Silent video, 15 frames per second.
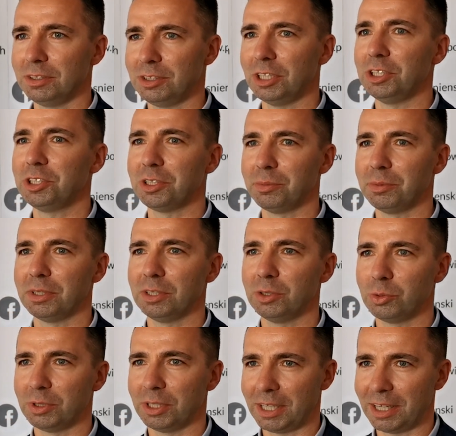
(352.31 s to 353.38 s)
ciężkim
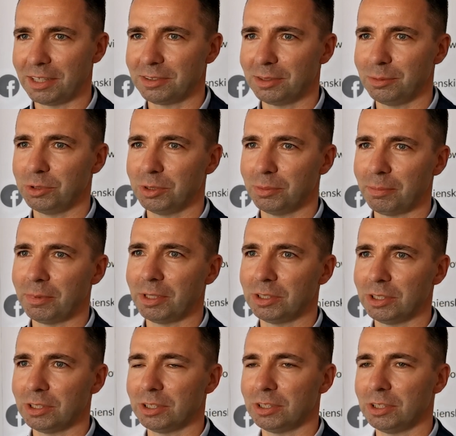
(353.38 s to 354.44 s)
rynku lekarskim, gdzie mam
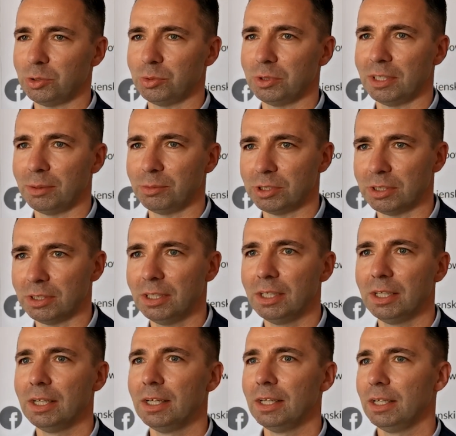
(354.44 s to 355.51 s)
nadzieję, że też uda nam się
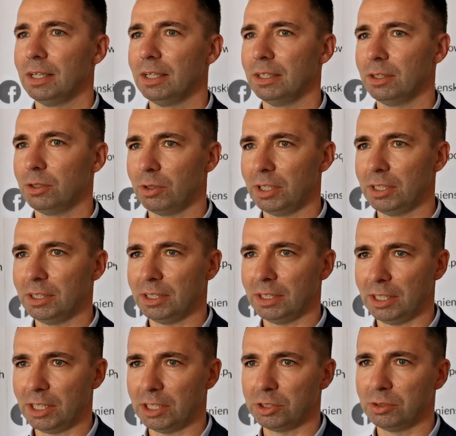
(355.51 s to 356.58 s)
kolejnych
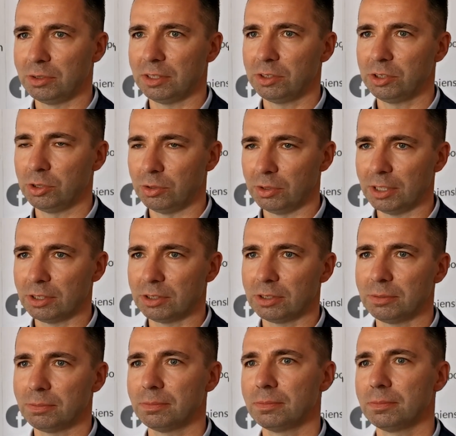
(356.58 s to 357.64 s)
lekarzy do nas
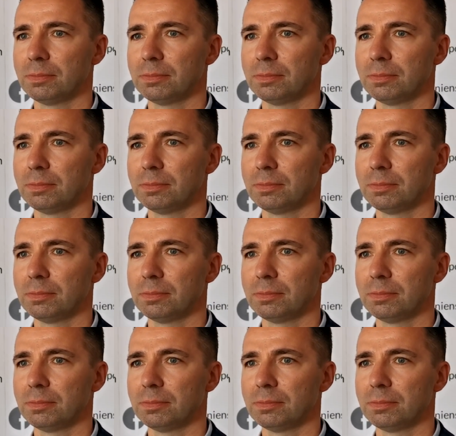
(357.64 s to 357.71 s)
ściągać.